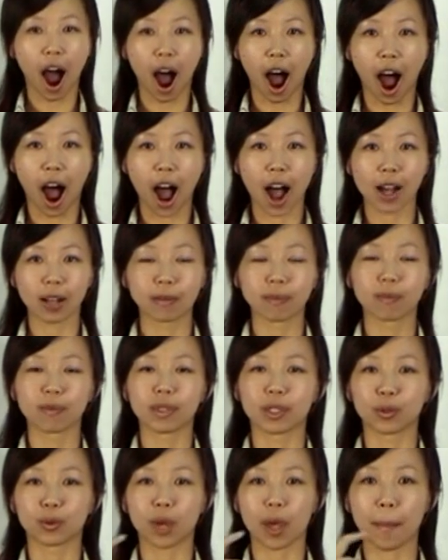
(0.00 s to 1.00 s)
啊，
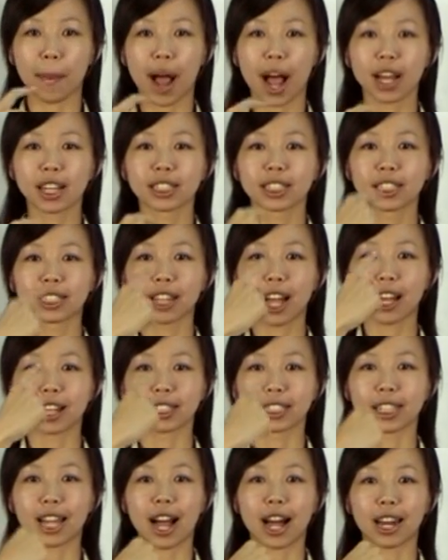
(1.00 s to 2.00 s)
嘴巴
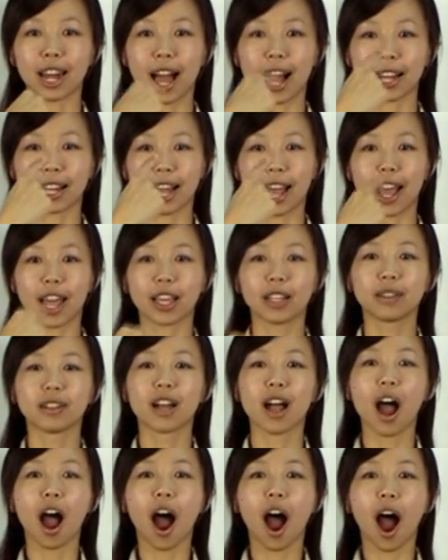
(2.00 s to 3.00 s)
上下拉开，
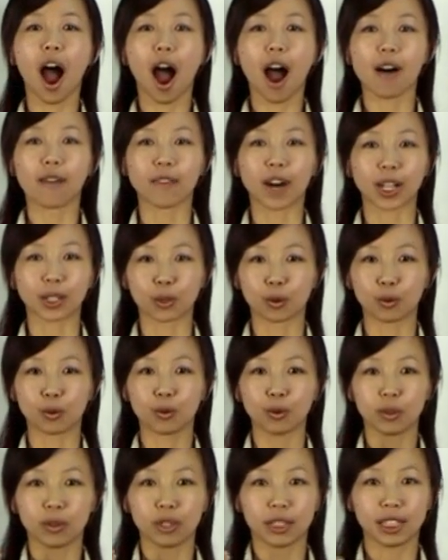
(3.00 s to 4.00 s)
发
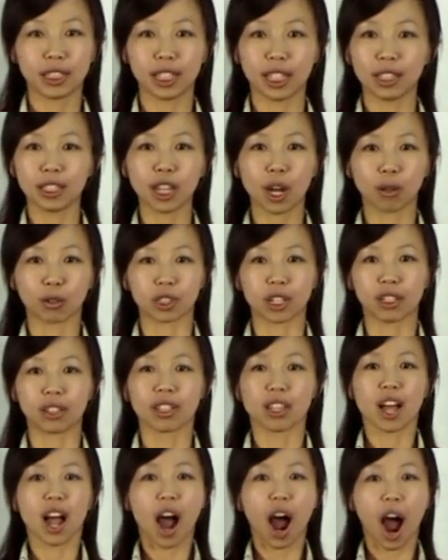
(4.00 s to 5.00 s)
出尖叫声
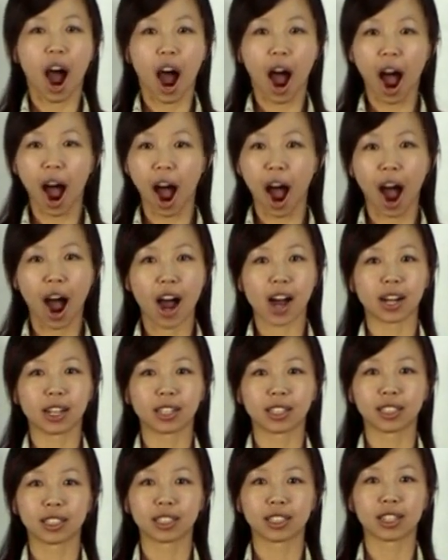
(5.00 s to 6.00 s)
啊
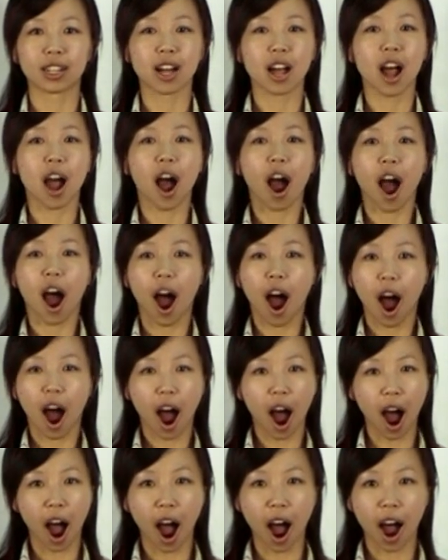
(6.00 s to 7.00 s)

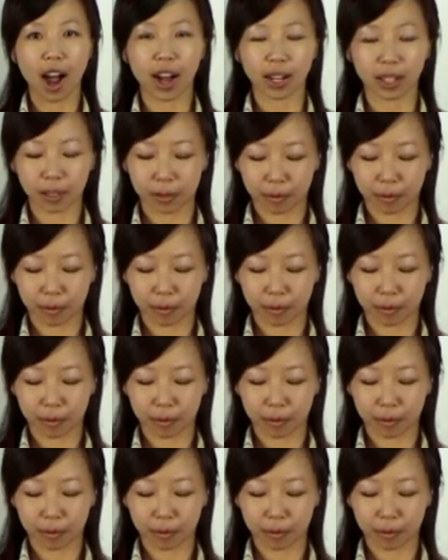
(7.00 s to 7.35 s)
啊。